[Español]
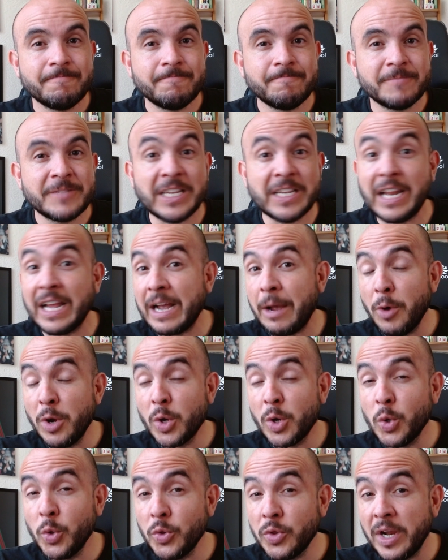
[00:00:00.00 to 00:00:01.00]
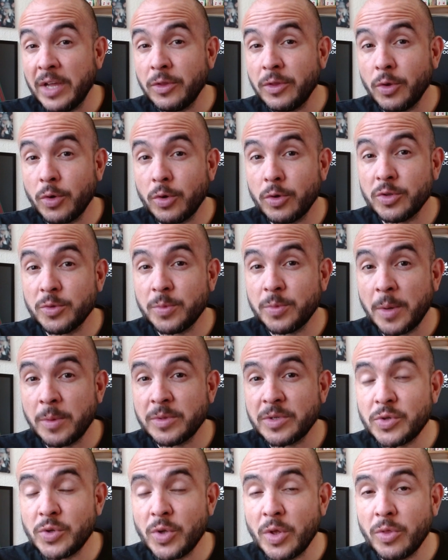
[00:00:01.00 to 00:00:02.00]
Se le acabó el contrato con los Bravos
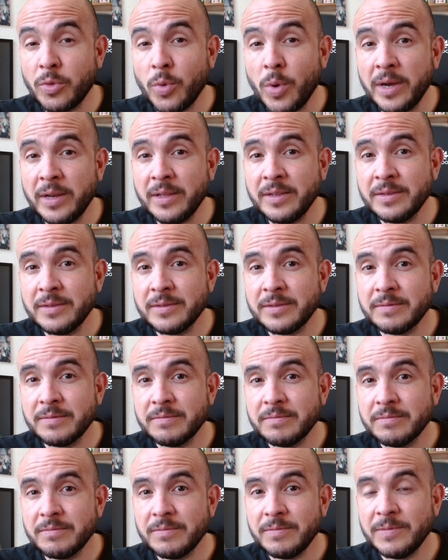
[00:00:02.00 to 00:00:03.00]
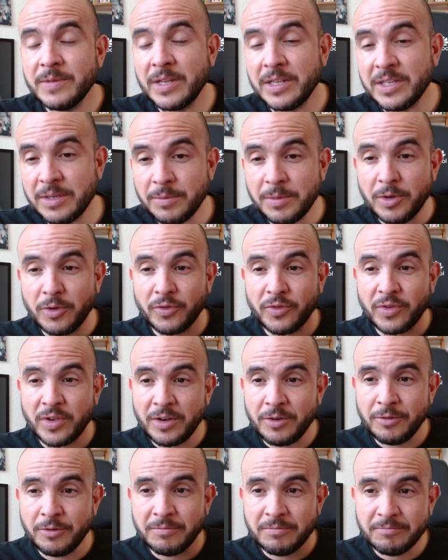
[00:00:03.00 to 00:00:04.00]
de Ciudad Juárez y el Jimmy
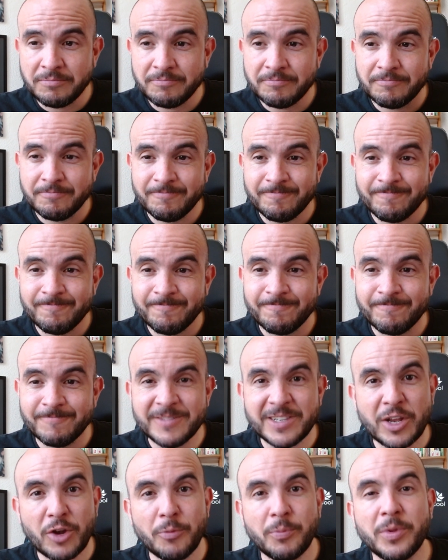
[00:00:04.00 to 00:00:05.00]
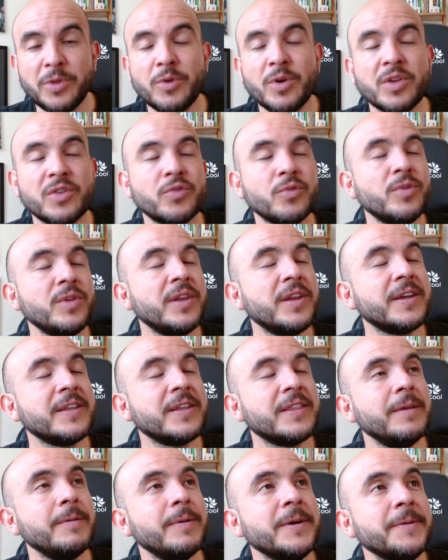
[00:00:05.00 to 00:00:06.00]
Lozano se lo pidió a su
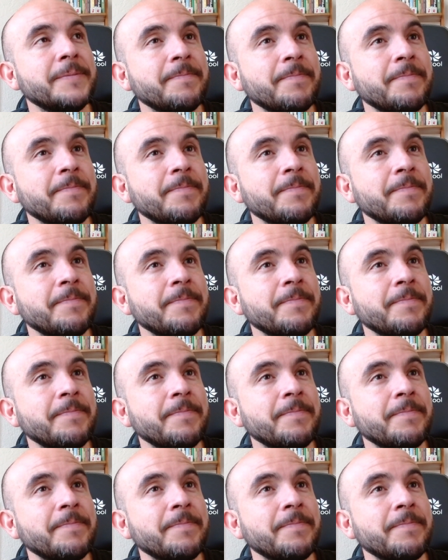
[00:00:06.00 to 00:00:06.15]
directiva.